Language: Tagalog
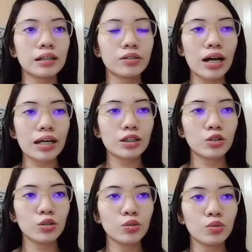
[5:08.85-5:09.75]
try to
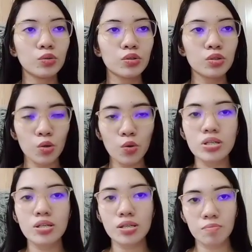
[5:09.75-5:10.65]
use no, it's
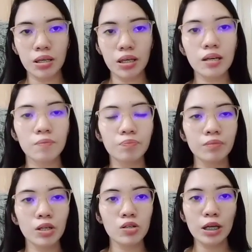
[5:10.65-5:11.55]
just me
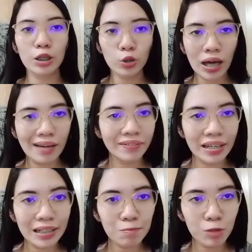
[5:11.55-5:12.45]
because I don't have
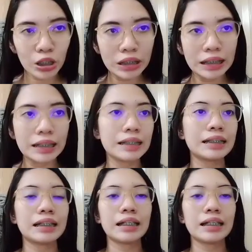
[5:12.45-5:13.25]
any employees.